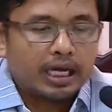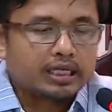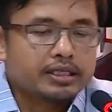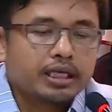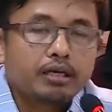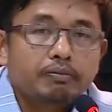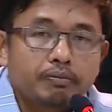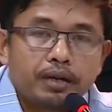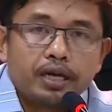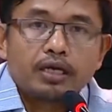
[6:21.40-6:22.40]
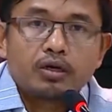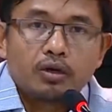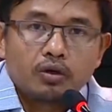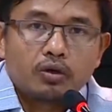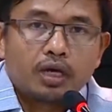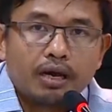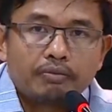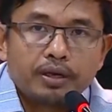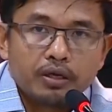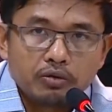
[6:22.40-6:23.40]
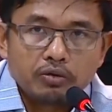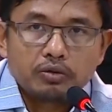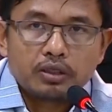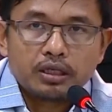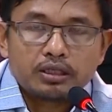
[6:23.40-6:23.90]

hasil pleno KPU ter,